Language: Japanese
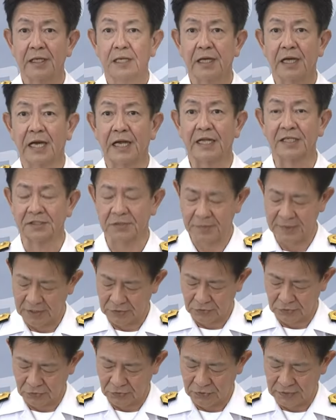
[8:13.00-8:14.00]

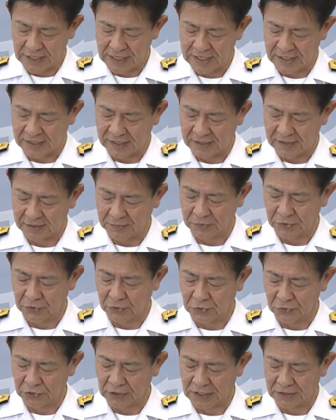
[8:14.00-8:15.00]
ハラスメントのない魅
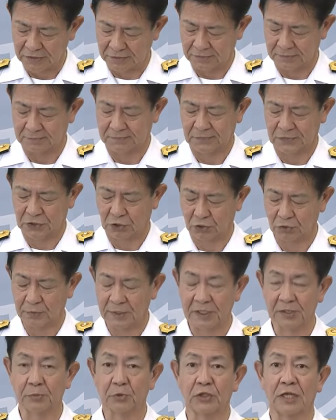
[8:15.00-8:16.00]
力ある職
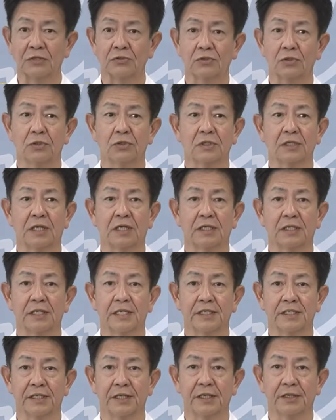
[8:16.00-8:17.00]
場にもなると考
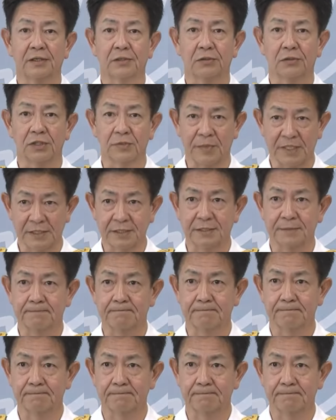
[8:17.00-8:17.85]
えております。